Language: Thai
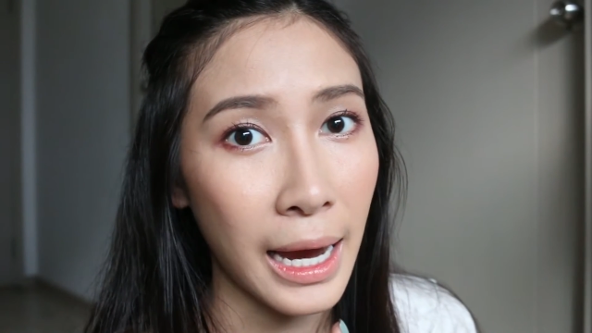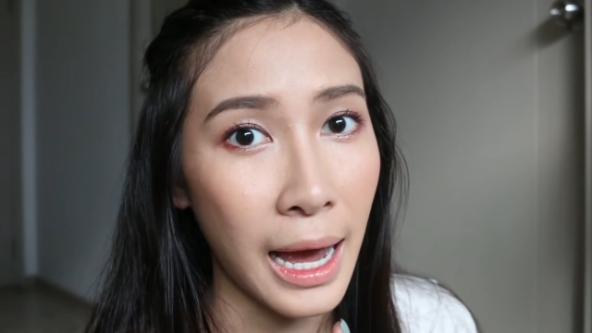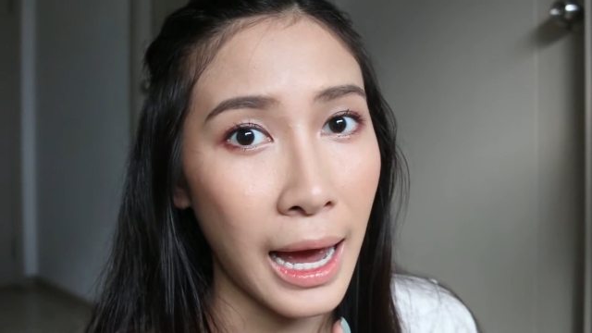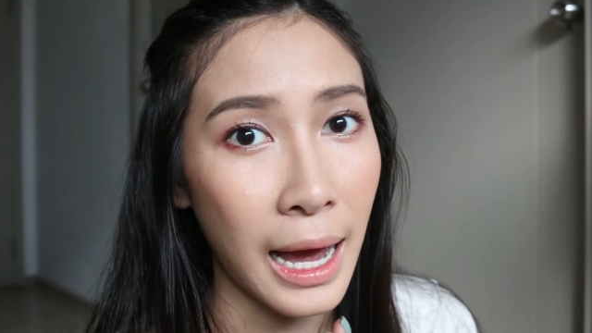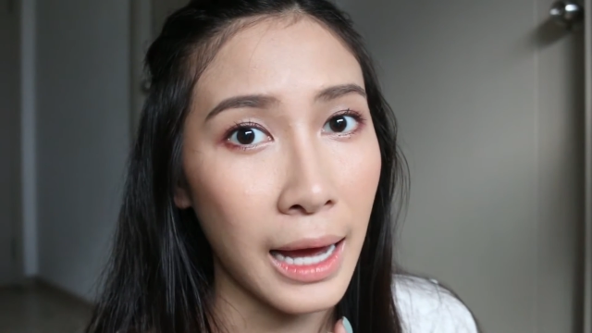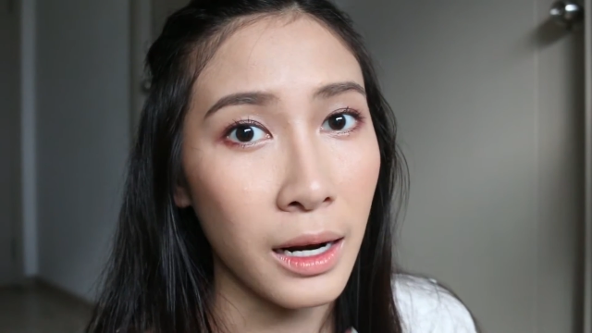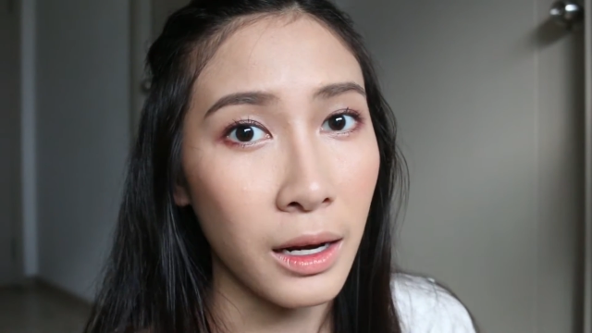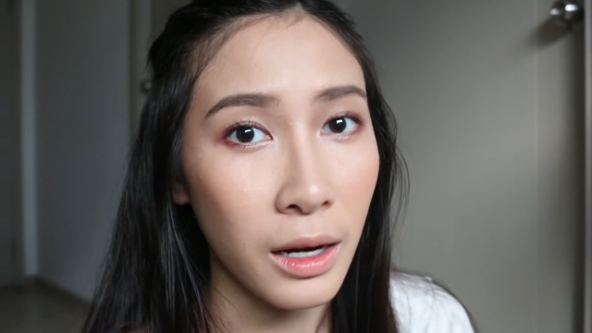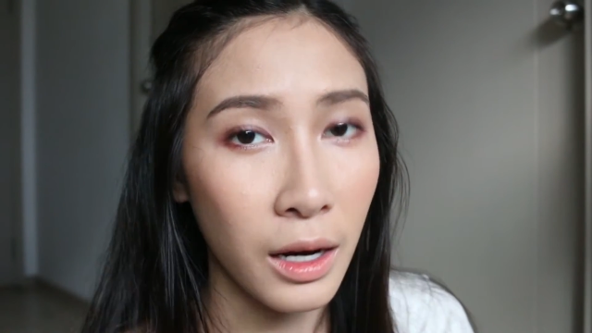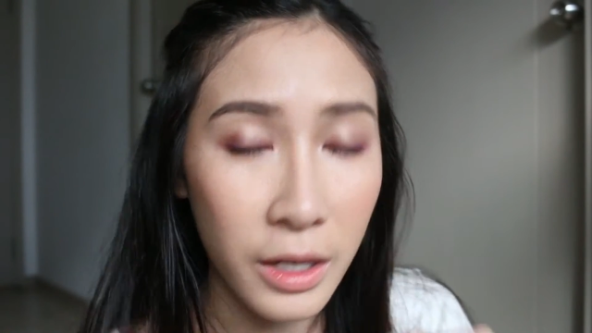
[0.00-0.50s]

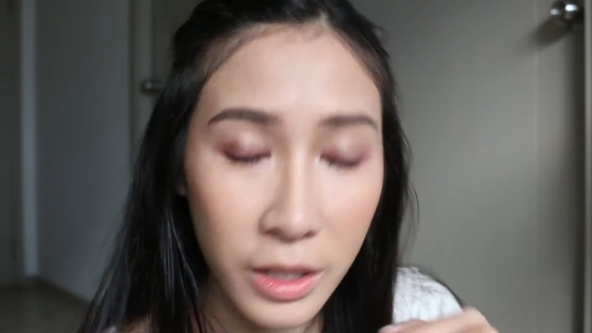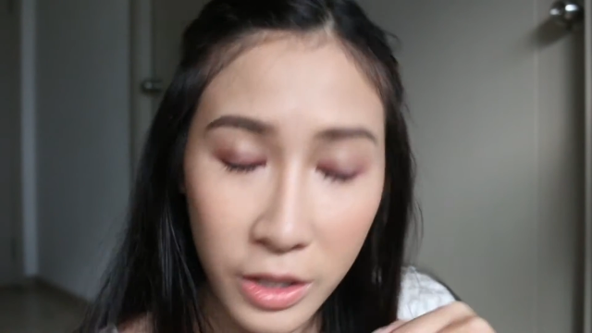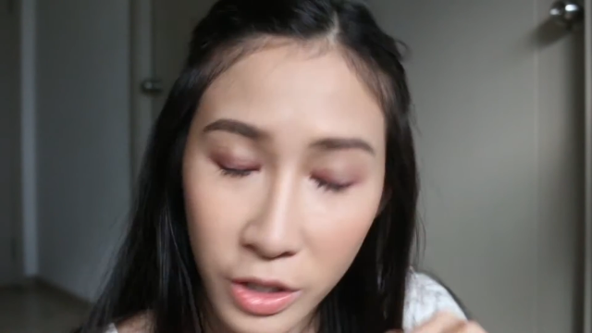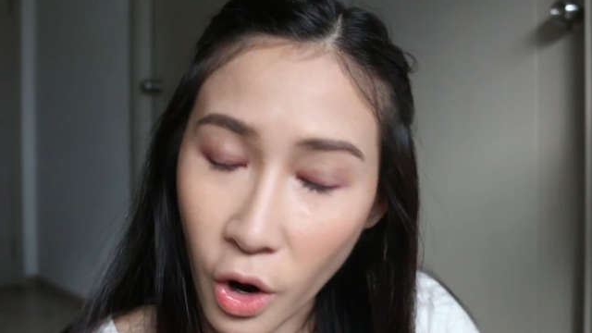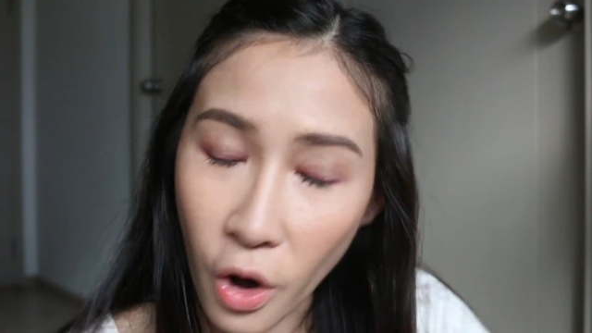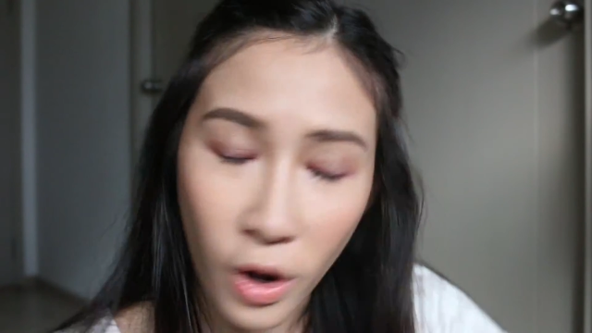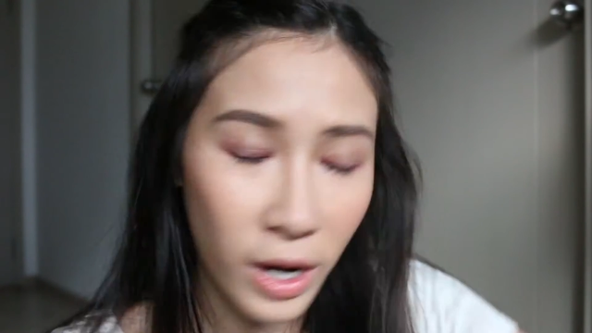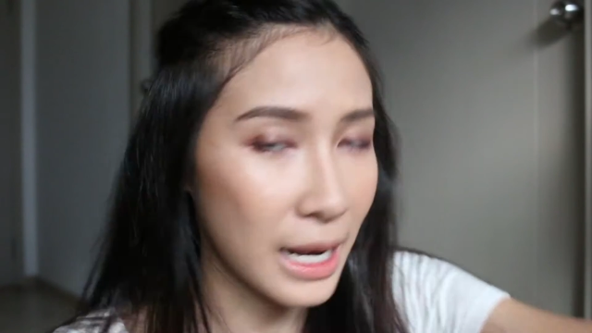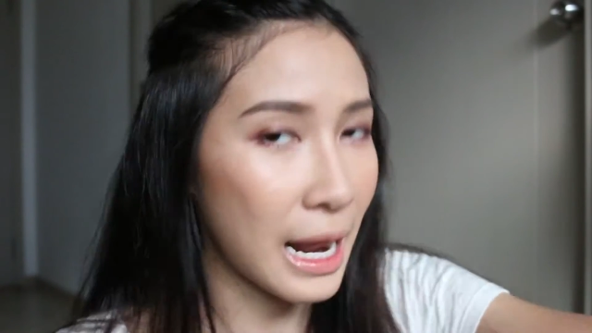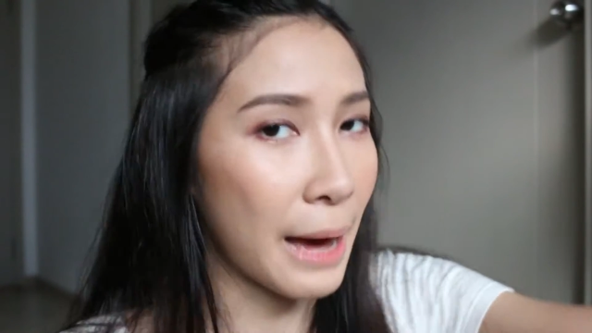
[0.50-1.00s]
ค่ะ แล้วก็
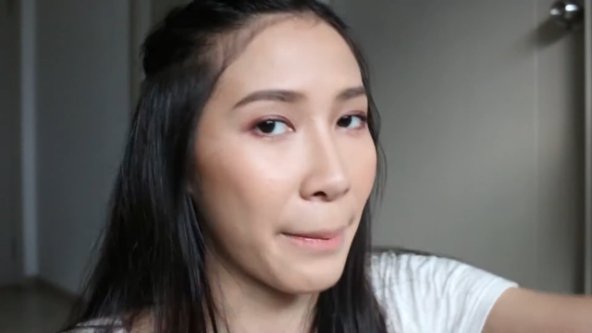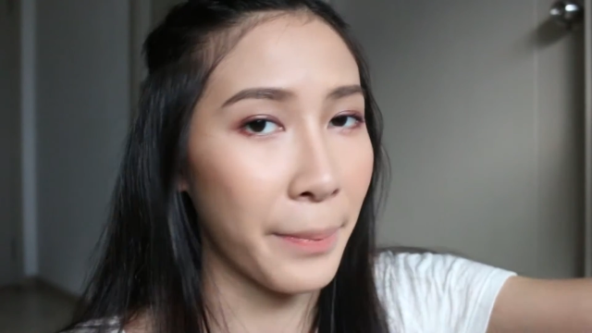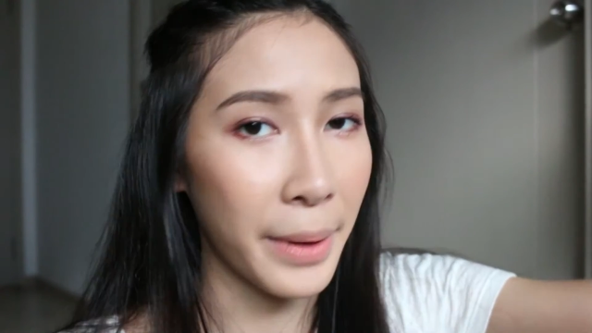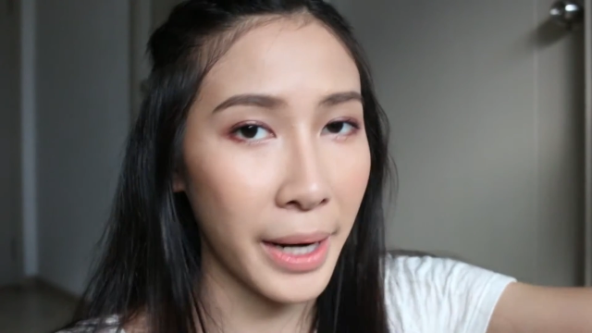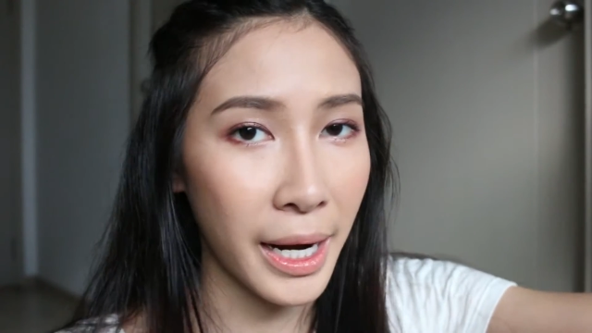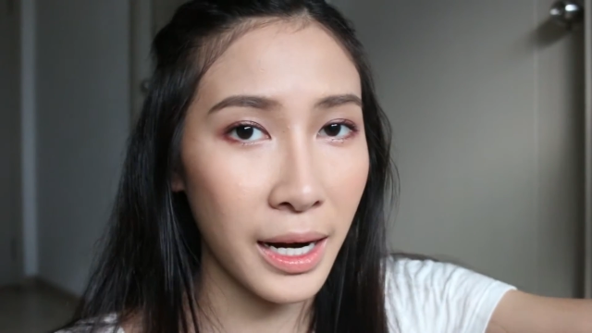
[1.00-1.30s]
นอนหลับไป